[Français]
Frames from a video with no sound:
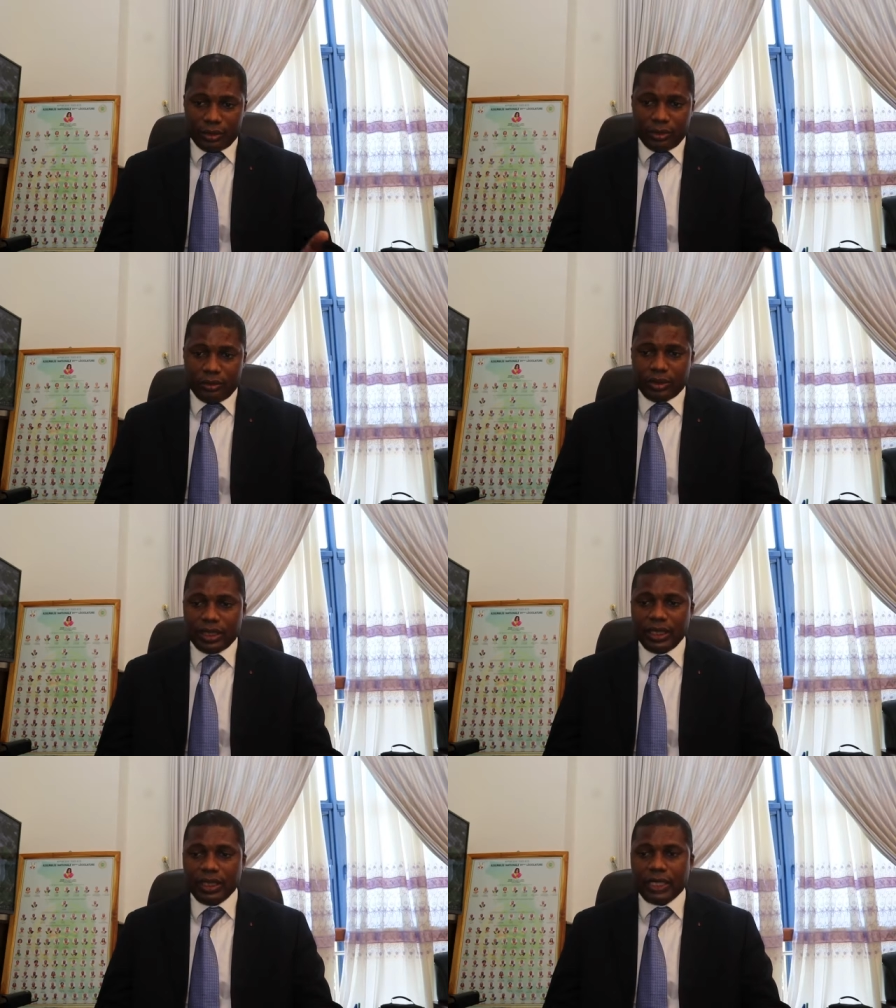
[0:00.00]

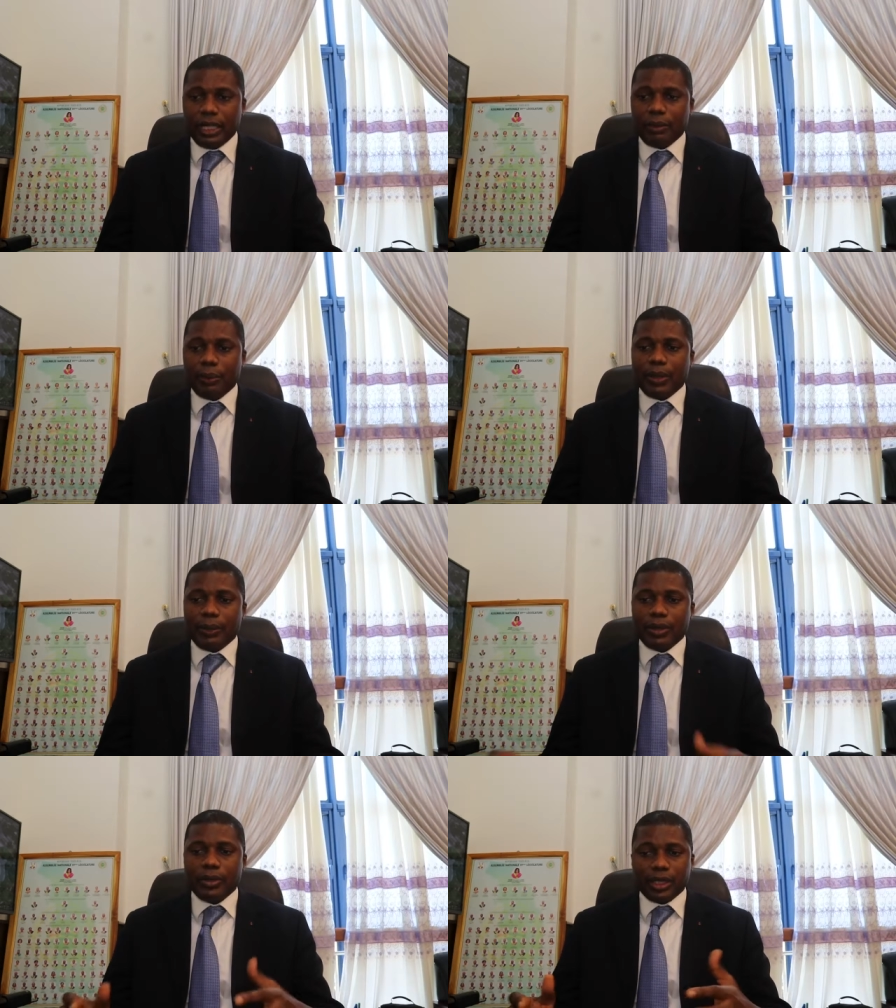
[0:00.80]
nouveauté et également
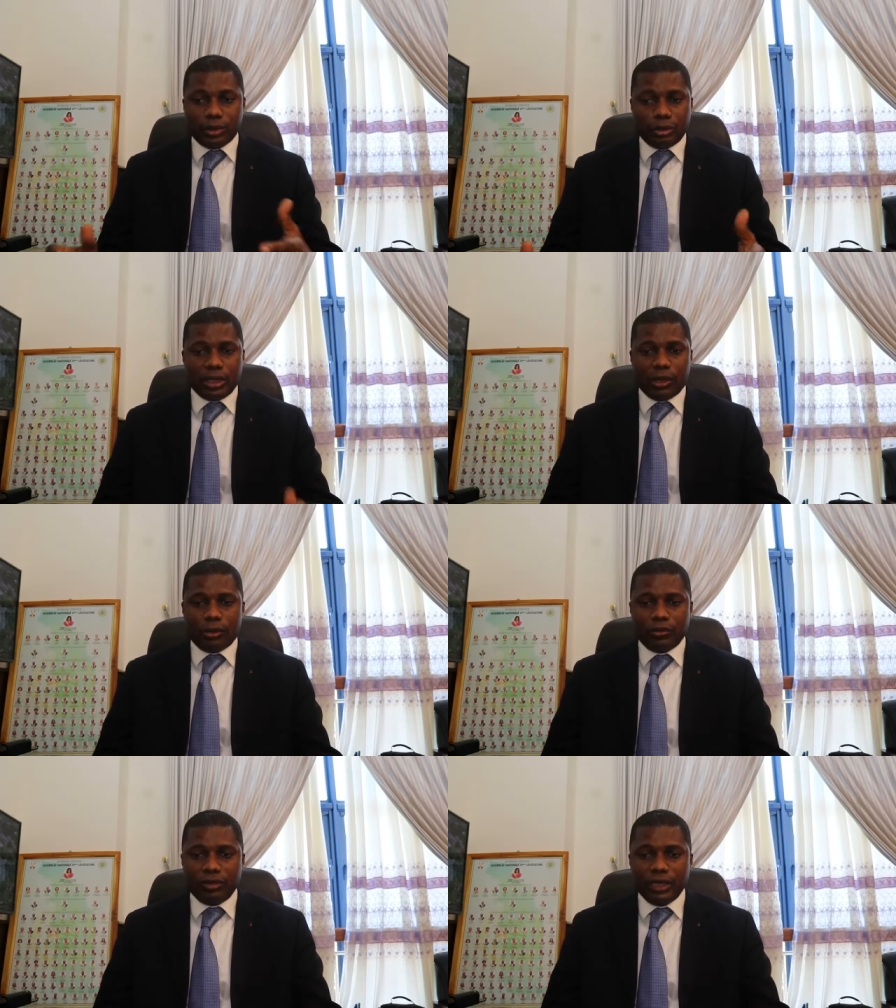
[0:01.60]
permettre de résoudre les
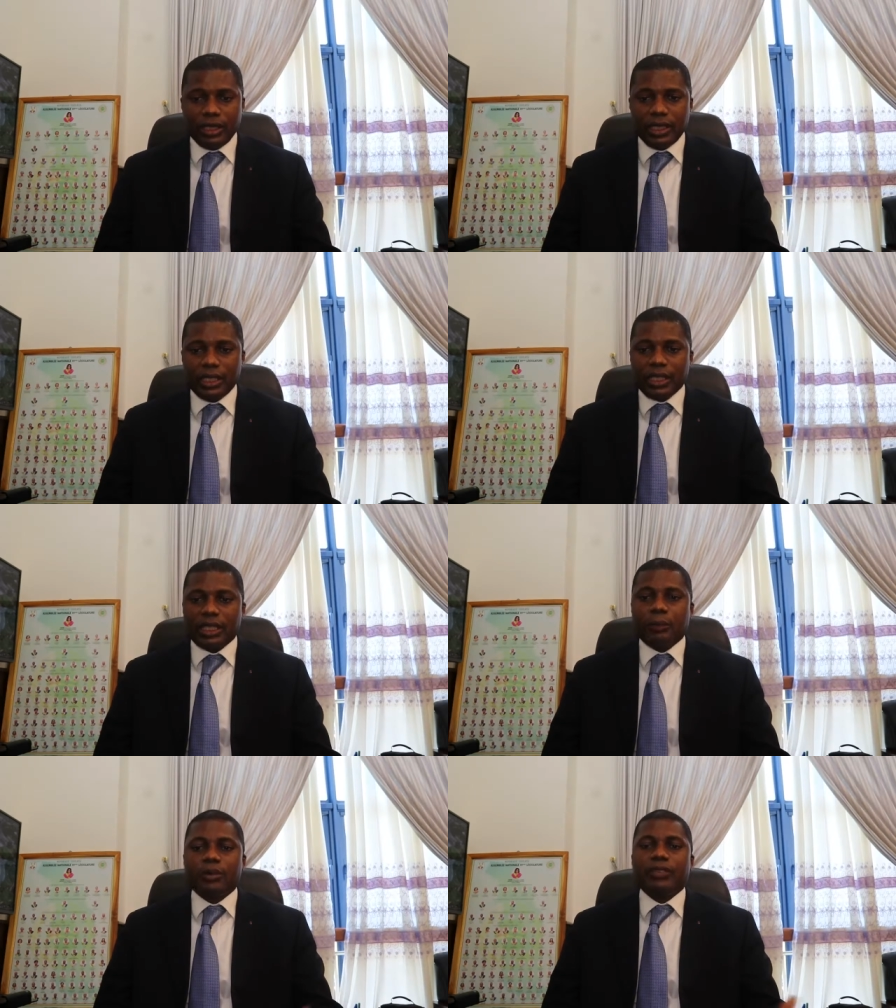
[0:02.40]
conflits
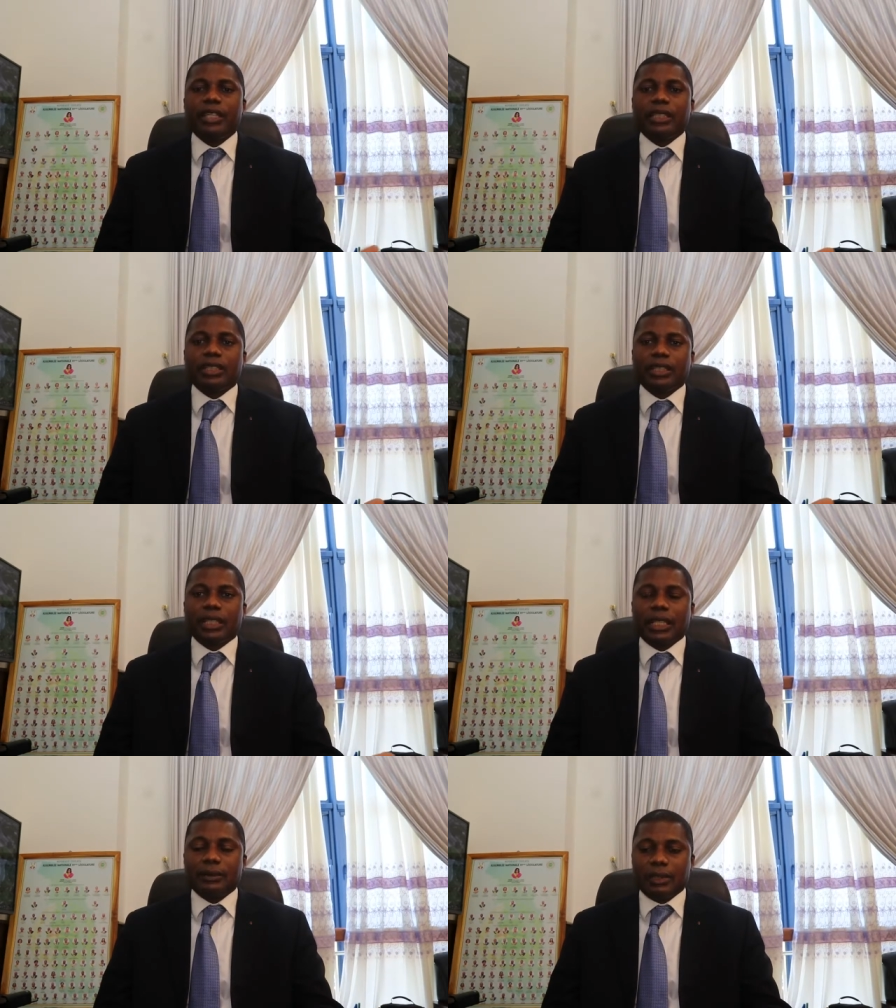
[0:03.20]
qui peuvent naître
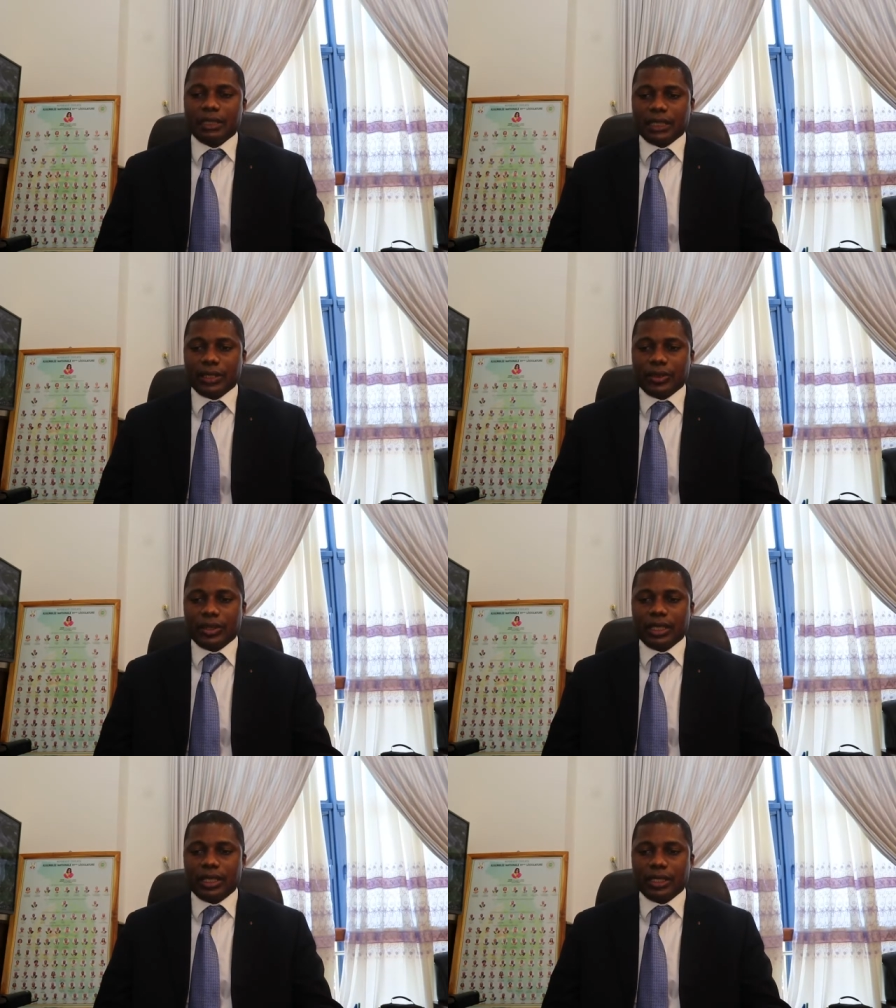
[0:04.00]
entre
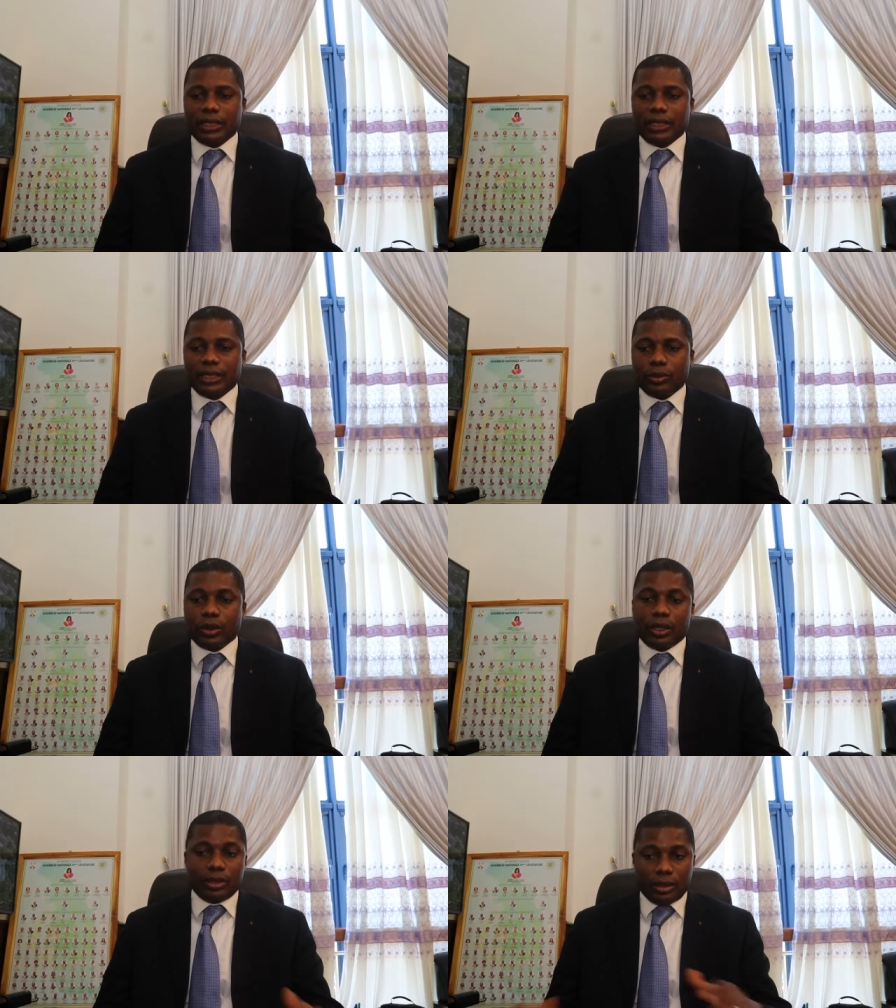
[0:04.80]
l'administration et les
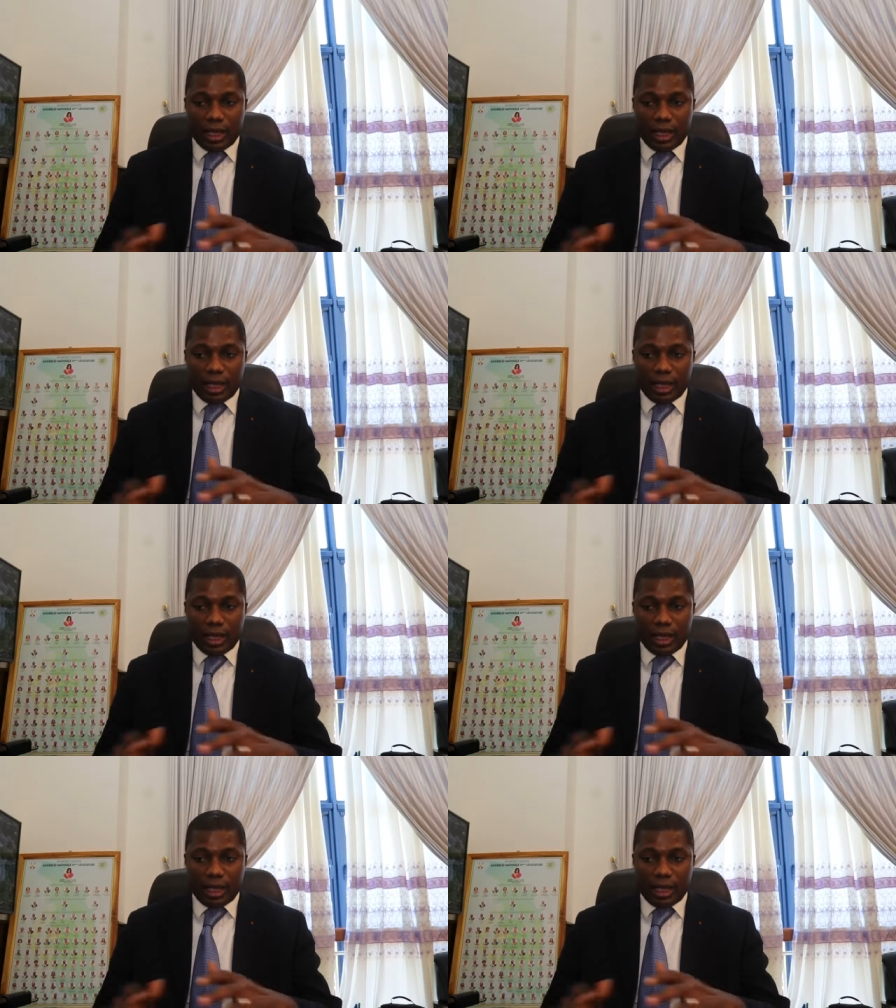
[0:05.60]
citoyens,